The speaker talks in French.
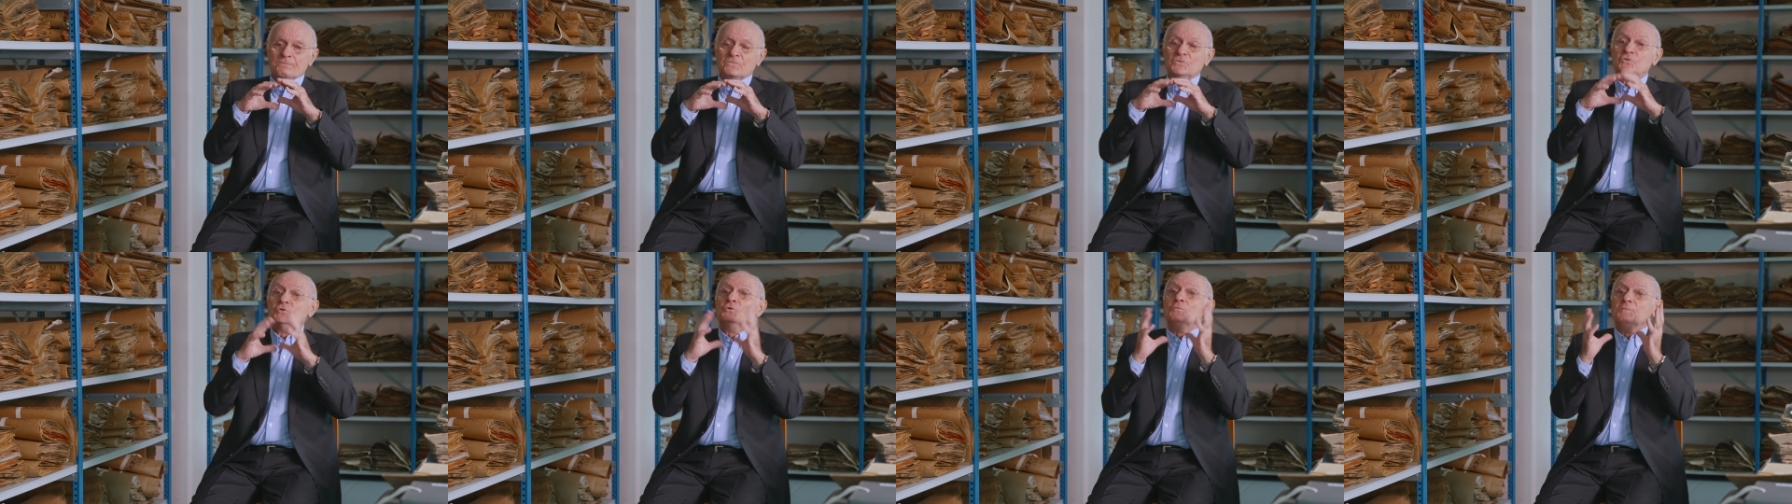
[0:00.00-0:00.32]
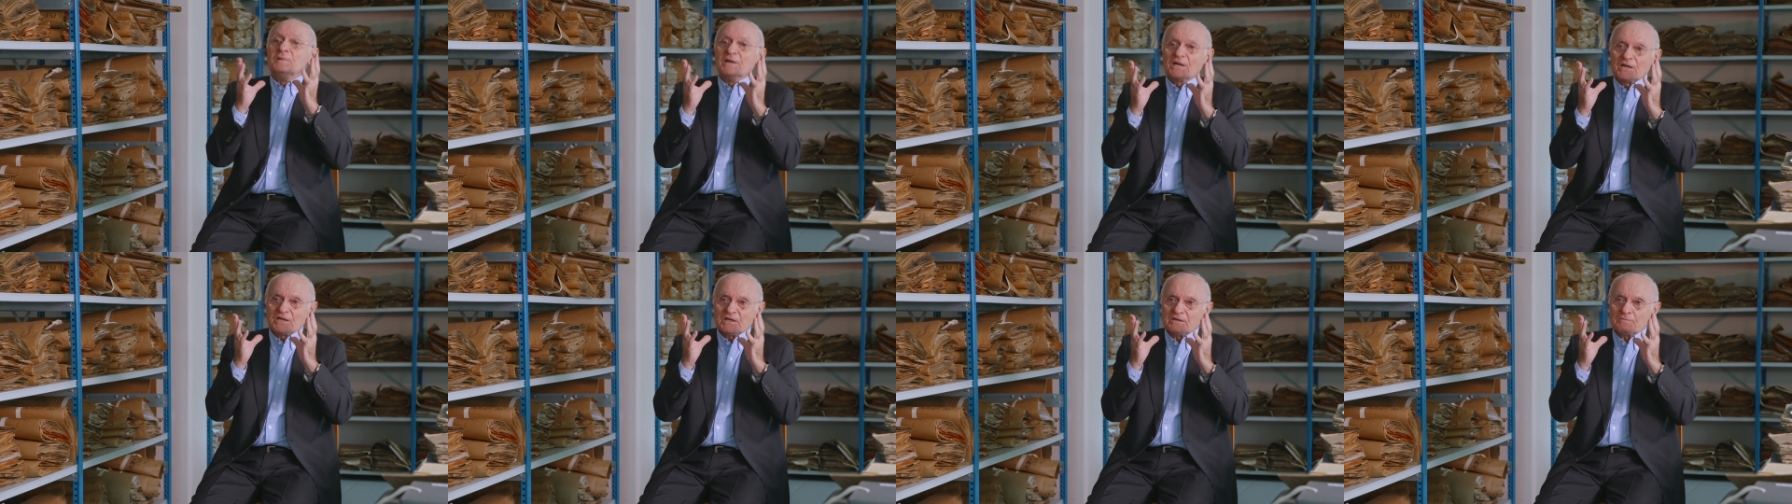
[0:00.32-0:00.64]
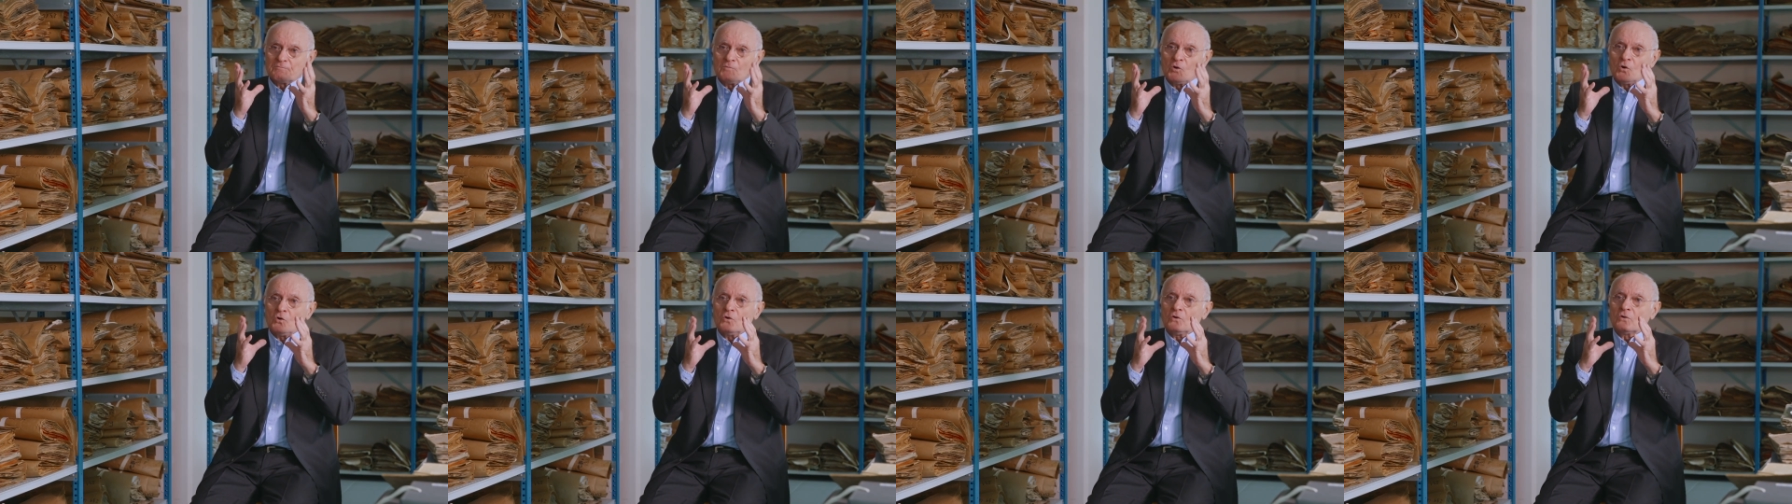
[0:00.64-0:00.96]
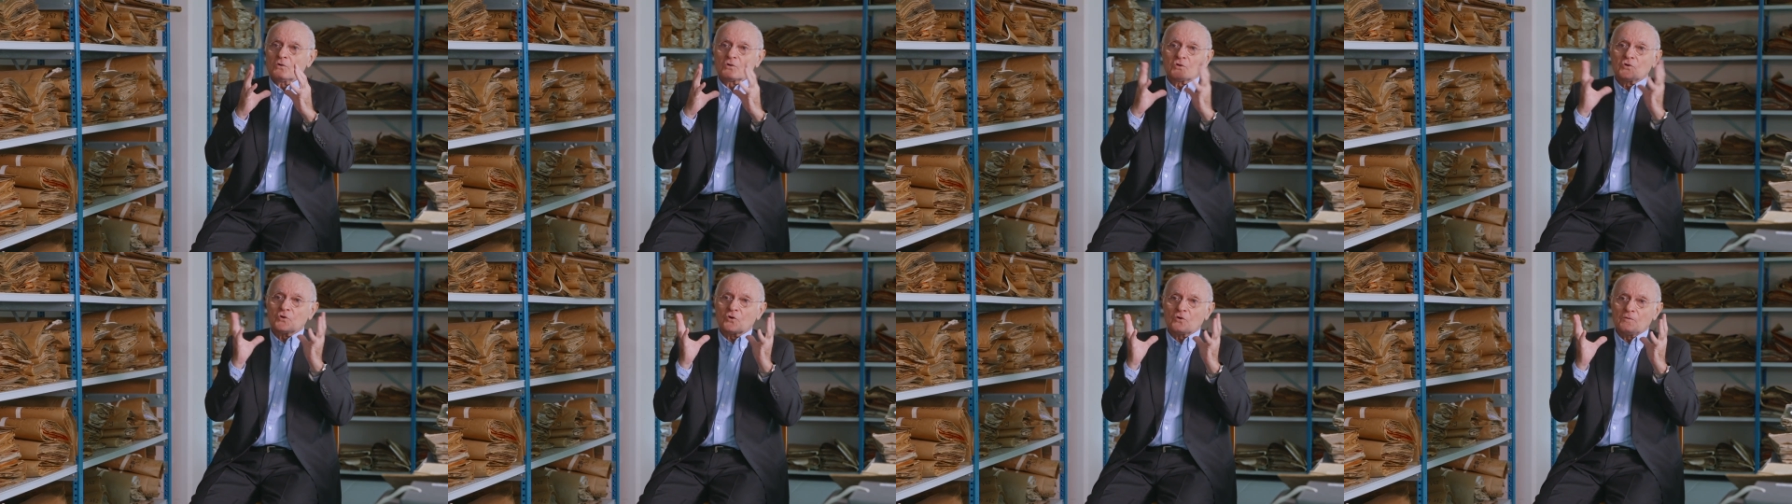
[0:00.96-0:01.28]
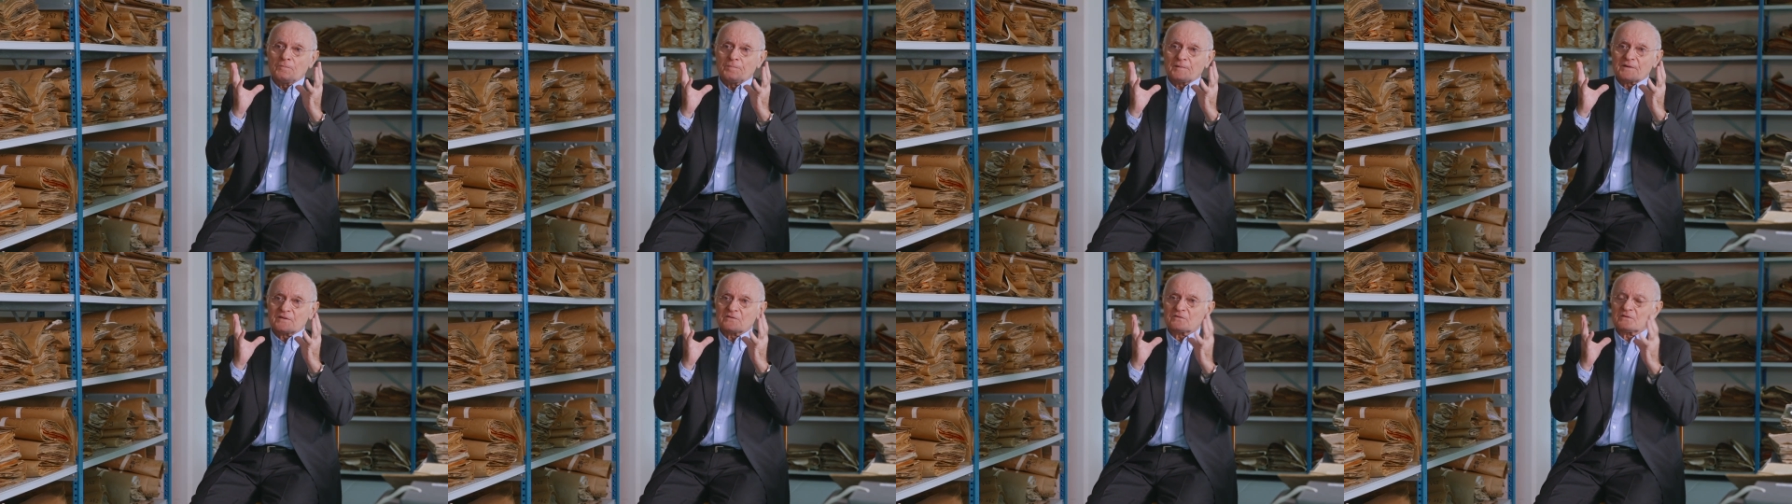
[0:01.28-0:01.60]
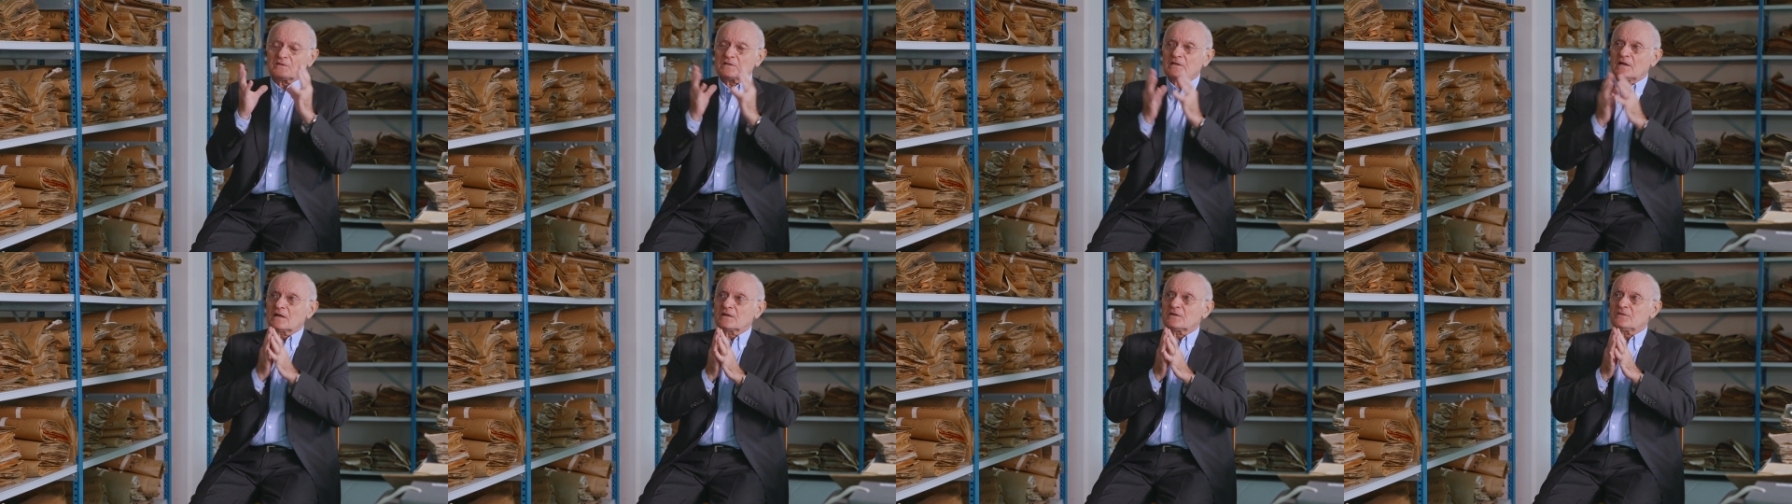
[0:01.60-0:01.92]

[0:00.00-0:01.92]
numériquement que représente la